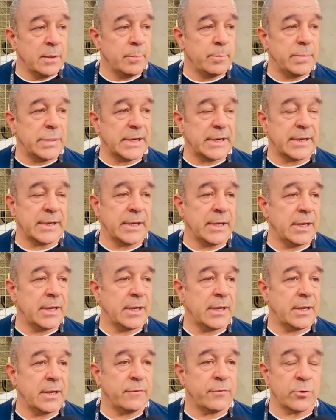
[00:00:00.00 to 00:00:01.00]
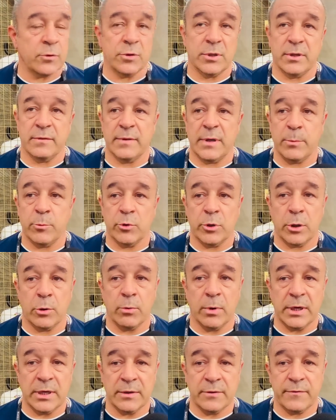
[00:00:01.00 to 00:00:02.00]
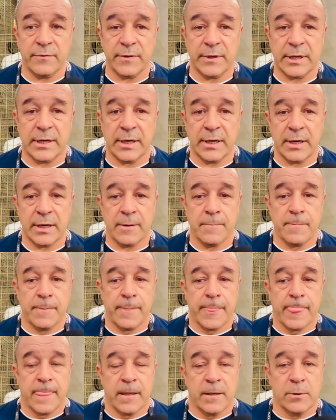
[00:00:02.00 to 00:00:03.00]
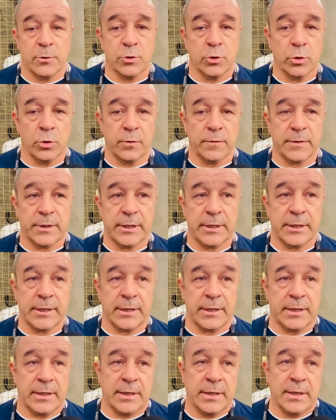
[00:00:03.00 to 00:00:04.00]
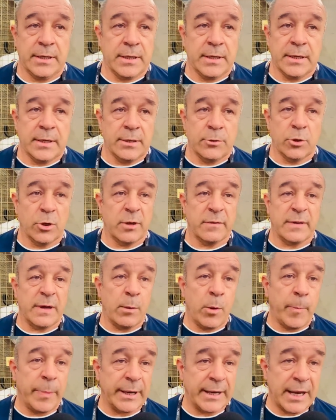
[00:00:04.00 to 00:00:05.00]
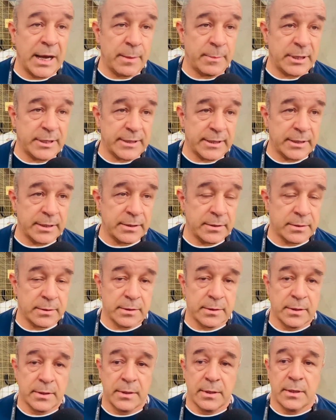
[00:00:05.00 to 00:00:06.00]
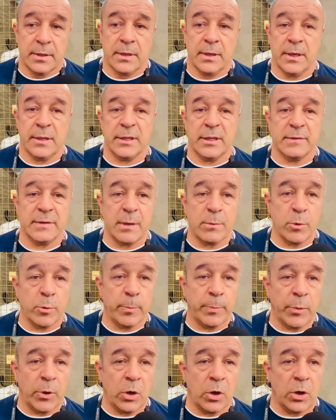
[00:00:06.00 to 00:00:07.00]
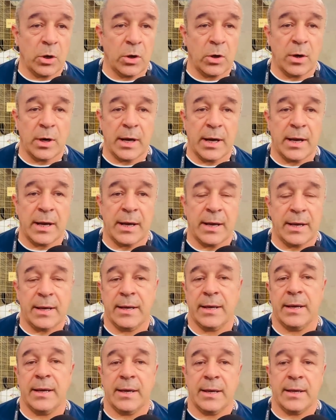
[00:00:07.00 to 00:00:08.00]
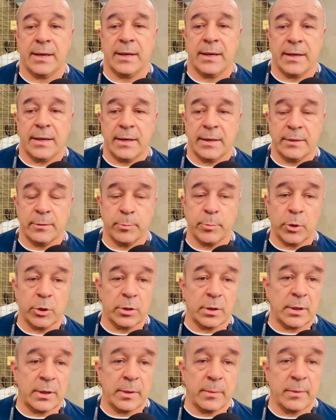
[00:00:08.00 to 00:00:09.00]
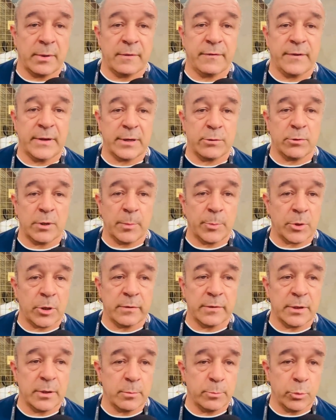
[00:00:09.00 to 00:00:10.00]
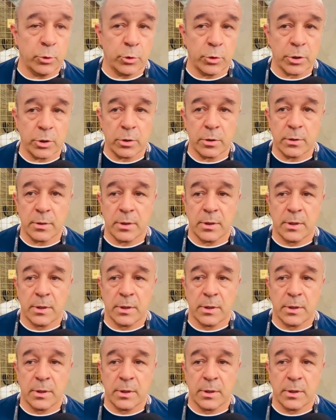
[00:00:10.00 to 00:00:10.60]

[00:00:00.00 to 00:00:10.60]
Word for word: perché affrontavamo una qualifica dove non avevamo parametri, andavamo un po' a, un po' a fare una prova nel buio